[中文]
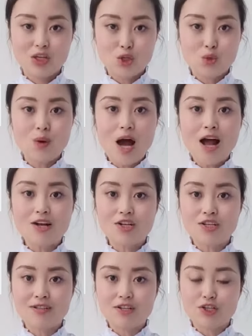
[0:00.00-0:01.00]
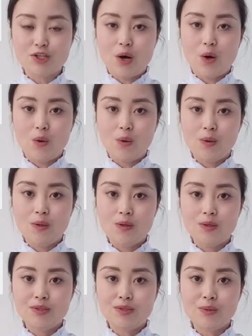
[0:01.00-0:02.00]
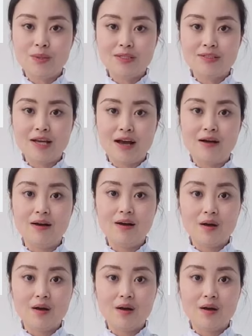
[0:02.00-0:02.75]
读二声的时候就很像